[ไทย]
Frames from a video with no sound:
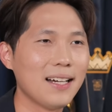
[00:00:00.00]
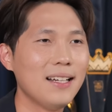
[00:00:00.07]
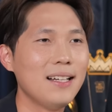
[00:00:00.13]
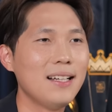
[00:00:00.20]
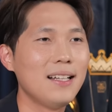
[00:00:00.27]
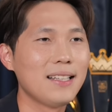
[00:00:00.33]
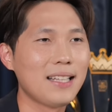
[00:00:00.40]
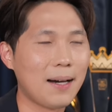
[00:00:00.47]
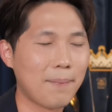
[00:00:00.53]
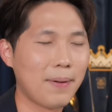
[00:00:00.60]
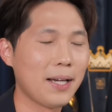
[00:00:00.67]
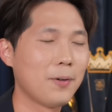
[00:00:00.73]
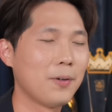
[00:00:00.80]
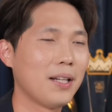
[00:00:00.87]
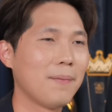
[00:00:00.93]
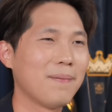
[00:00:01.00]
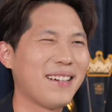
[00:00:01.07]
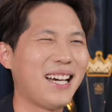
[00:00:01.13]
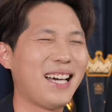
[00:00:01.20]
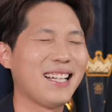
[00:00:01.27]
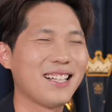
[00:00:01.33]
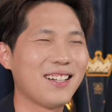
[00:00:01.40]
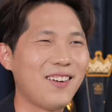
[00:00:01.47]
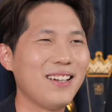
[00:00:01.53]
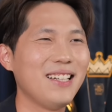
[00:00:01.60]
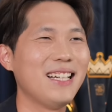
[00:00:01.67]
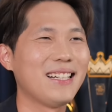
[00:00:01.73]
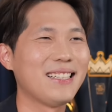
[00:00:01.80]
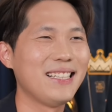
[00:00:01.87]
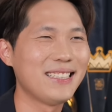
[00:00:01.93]
กทำให้คนทำงานก็
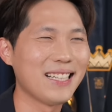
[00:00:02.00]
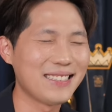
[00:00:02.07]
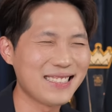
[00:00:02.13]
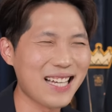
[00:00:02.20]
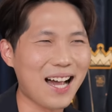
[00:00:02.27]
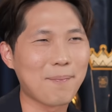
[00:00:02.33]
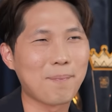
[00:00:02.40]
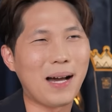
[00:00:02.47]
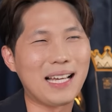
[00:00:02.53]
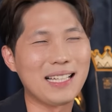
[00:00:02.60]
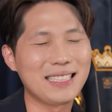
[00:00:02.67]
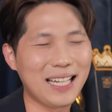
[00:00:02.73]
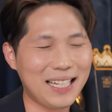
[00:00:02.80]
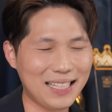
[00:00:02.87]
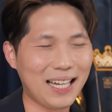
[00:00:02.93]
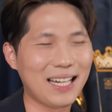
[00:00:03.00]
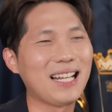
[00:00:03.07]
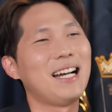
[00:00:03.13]
เลือกที่จะจากไปเช่นกัน